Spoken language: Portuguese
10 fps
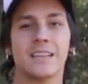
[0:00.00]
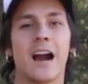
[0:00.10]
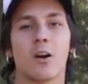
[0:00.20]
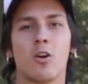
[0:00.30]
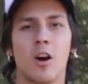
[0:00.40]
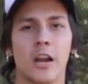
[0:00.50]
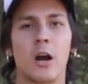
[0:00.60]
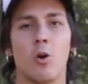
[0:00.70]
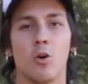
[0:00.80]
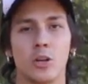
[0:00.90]
e
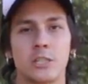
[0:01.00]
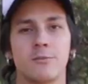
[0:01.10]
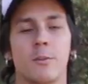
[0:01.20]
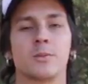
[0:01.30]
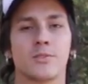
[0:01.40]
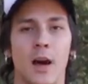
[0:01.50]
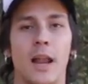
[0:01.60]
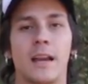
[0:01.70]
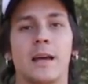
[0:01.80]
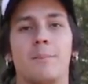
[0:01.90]
agora hoje vamos
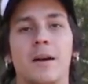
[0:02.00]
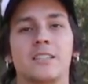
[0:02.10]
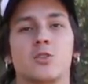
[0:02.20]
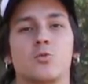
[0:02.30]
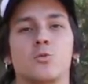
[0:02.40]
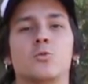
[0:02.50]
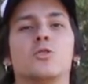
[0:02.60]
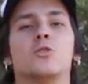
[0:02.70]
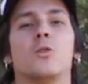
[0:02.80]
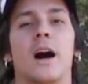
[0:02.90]
falar da parte do
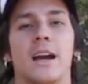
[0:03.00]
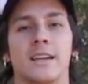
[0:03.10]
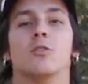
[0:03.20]
Uruguai.